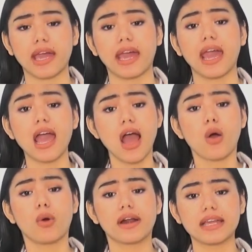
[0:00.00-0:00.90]
Okay.
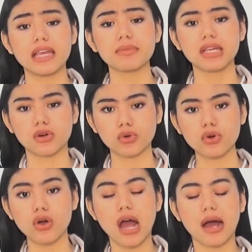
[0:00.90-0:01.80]
Warnanya
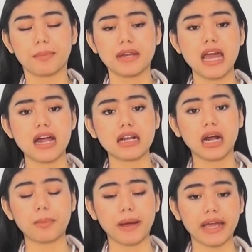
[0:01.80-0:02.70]
biru, dia
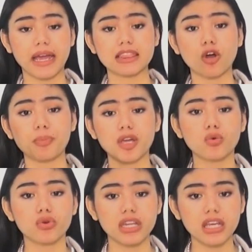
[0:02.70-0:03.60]
dengan pakai topi
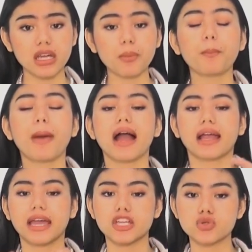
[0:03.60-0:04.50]
kuning,
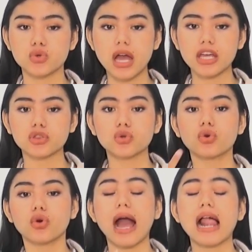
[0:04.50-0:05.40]
pakai juga
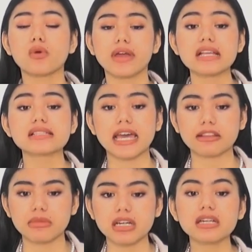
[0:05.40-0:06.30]
itu kalungnya
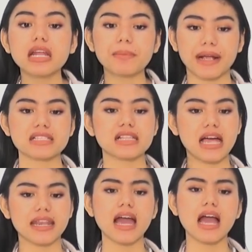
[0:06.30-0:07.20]
statement dan pakai
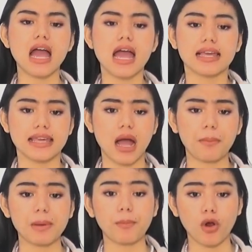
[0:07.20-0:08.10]
celana yang
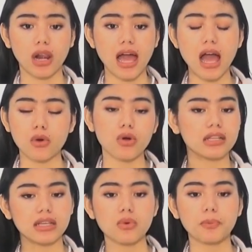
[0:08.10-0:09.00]
berpola. Aku
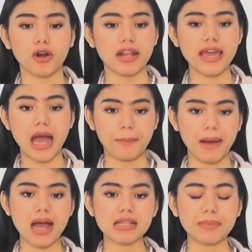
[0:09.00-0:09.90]
nggak tahu polanya
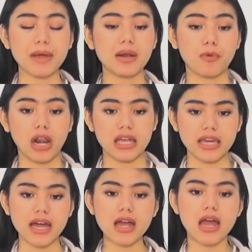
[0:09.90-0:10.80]
apa, tapi ada
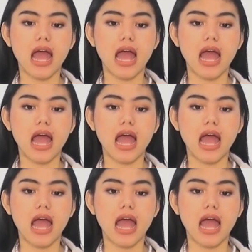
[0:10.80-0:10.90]
polanya.